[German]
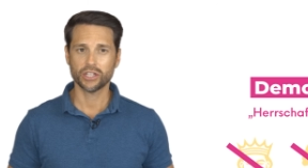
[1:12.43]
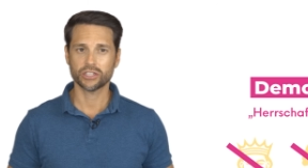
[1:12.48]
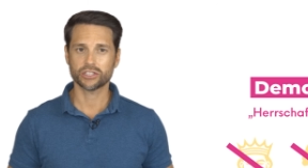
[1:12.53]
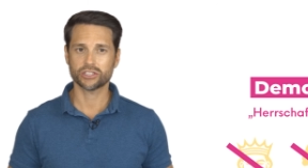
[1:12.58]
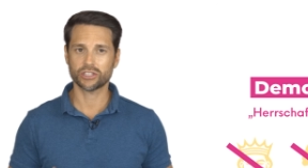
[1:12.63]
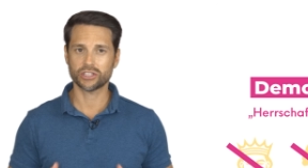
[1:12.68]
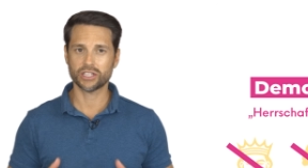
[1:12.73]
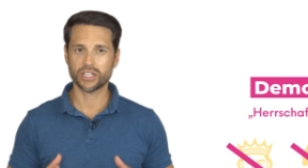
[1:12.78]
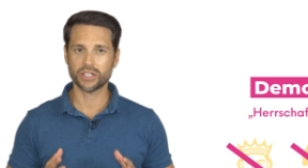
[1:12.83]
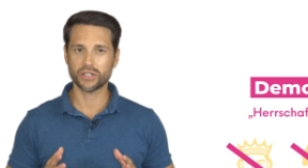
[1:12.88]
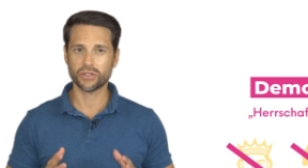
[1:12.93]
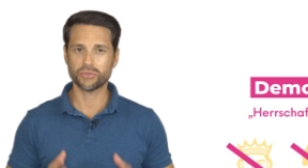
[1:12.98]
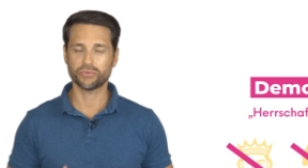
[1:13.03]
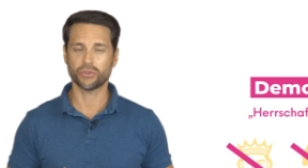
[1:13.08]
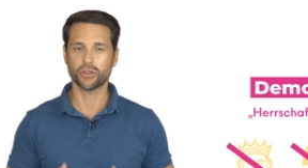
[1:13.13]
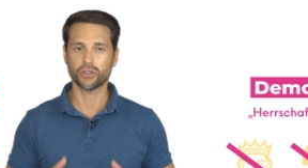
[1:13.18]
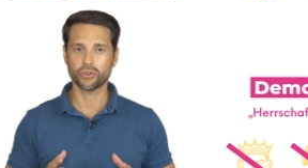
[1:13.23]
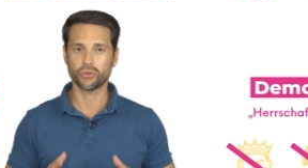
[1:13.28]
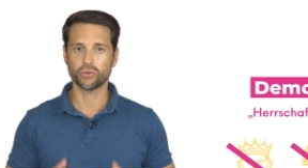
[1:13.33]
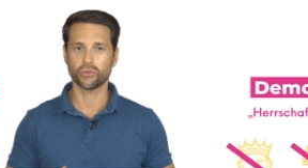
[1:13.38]
sondern
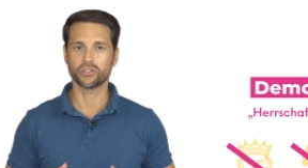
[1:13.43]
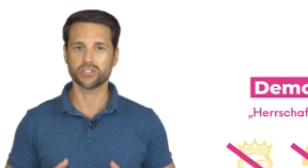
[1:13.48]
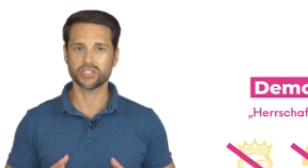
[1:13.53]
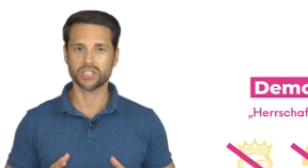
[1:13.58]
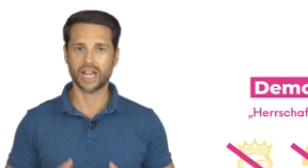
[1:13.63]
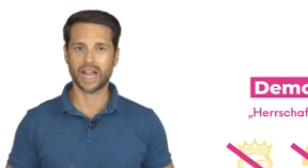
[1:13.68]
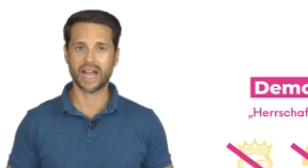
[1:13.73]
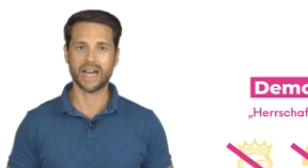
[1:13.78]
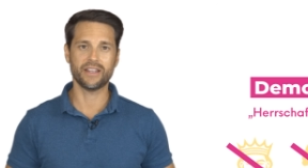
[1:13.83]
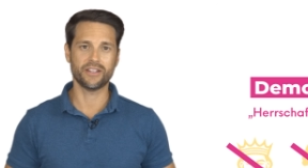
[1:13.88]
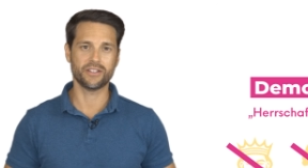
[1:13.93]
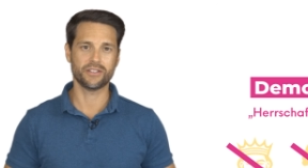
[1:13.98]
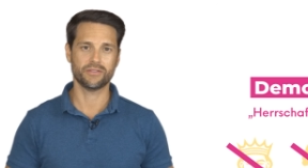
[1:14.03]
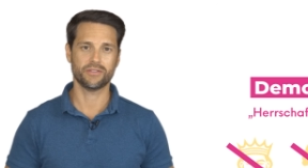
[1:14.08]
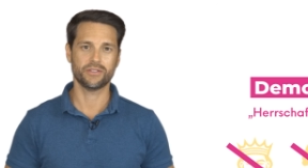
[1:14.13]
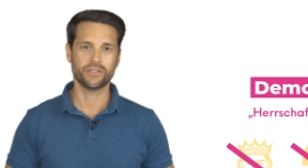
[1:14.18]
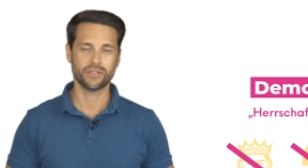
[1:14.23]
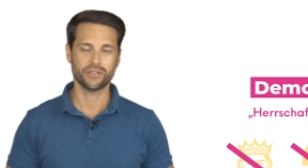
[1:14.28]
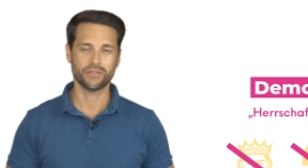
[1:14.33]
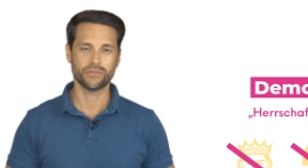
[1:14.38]
von uns allen,
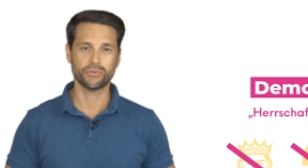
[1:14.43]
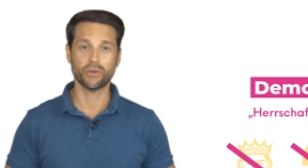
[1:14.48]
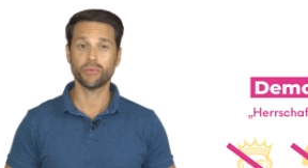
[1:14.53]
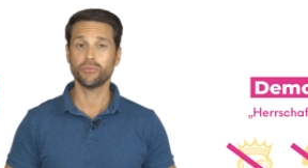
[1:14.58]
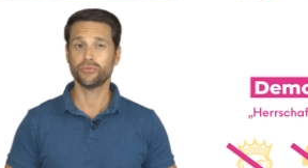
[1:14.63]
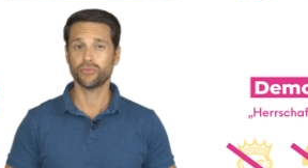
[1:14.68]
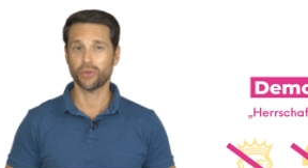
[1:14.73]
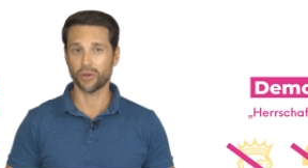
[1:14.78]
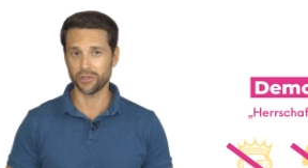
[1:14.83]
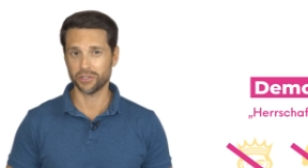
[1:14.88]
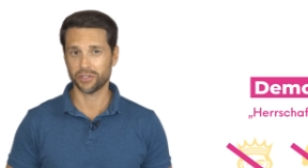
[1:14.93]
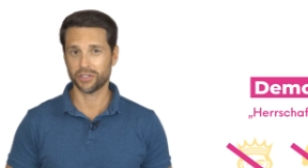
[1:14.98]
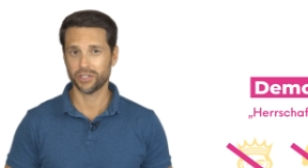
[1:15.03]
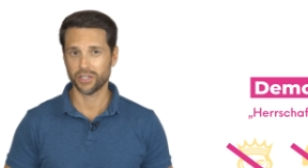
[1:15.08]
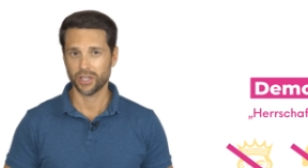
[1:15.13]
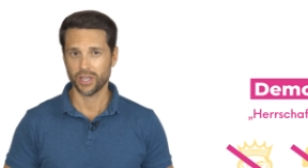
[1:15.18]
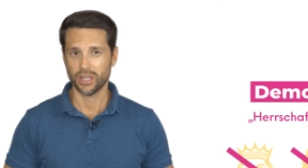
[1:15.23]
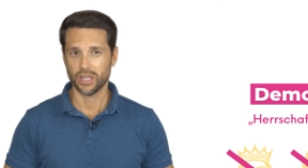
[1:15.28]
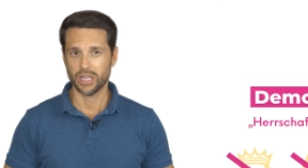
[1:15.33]
vom Volk.